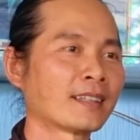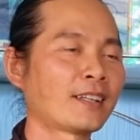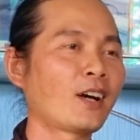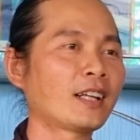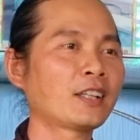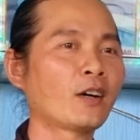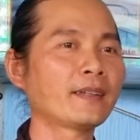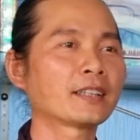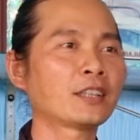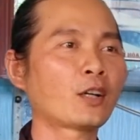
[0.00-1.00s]
Cho nên đối
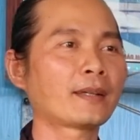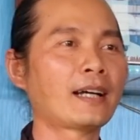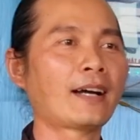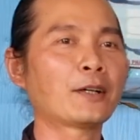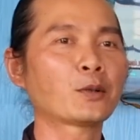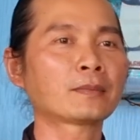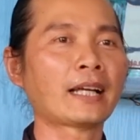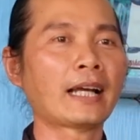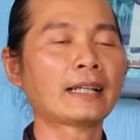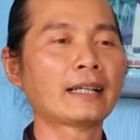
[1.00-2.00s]
với người tín đồ giáo hảo chúng
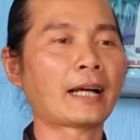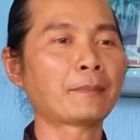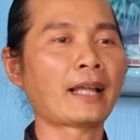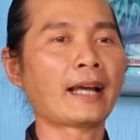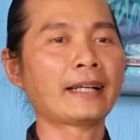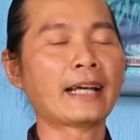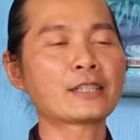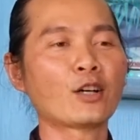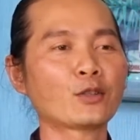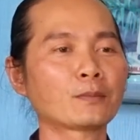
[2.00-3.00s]
ta đã gẫm lại, đa
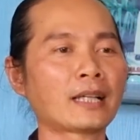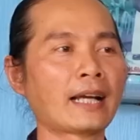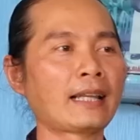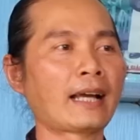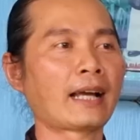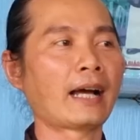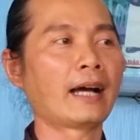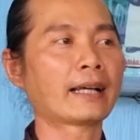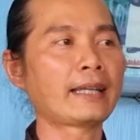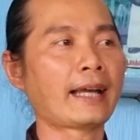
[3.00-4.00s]
số chúng ta là
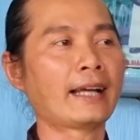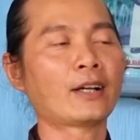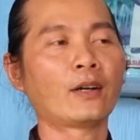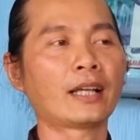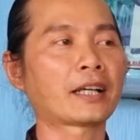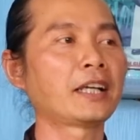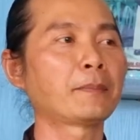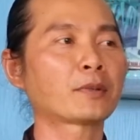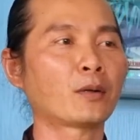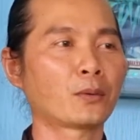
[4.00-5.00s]
ở cái dạng gọi là
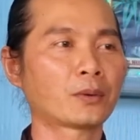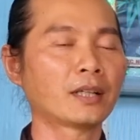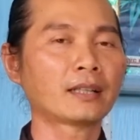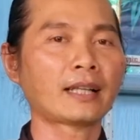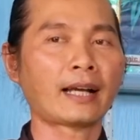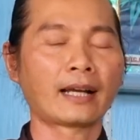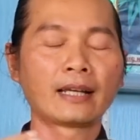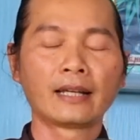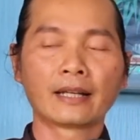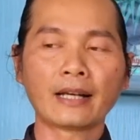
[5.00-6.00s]
kim tu, tức là
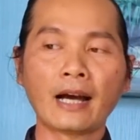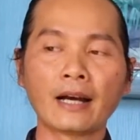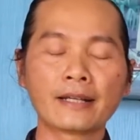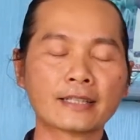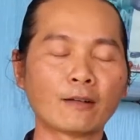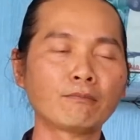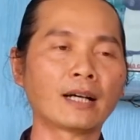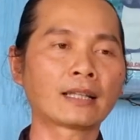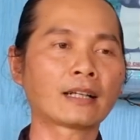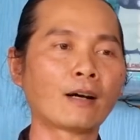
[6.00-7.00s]
đời sống
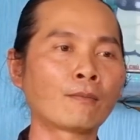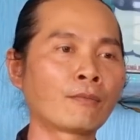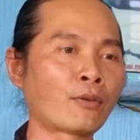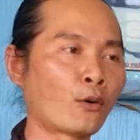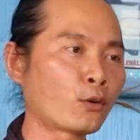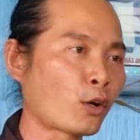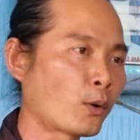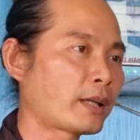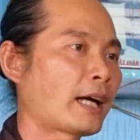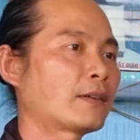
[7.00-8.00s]
mình không phụ
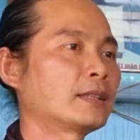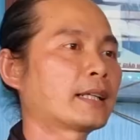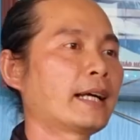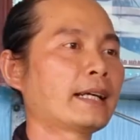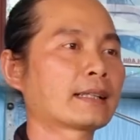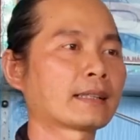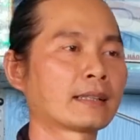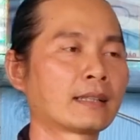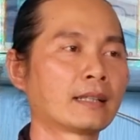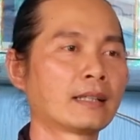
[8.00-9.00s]
thuộc vào người khác,
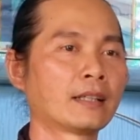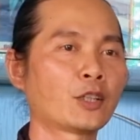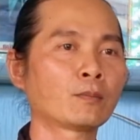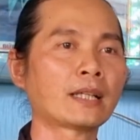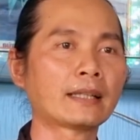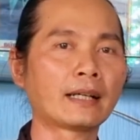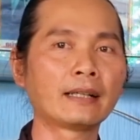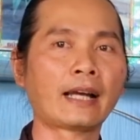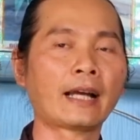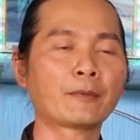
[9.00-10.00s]
chúng ta tự
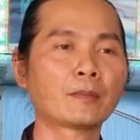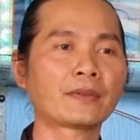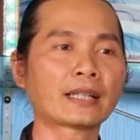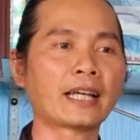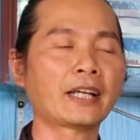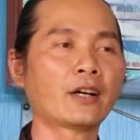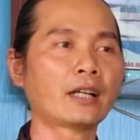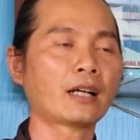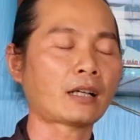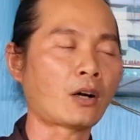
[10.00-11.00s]
làm. Chứ Phật Thầy nói
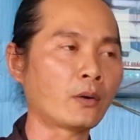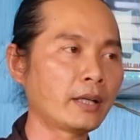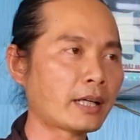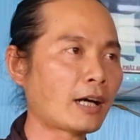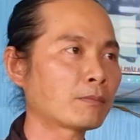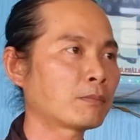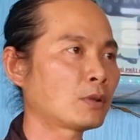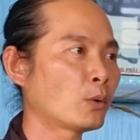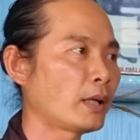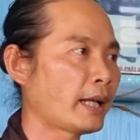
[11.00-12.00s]
đó, đổi công
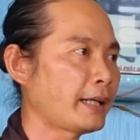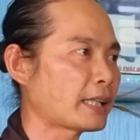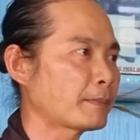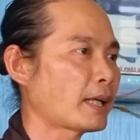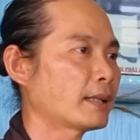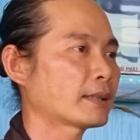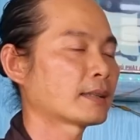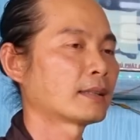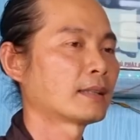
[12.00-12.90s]
nuôi lấy tấm thân,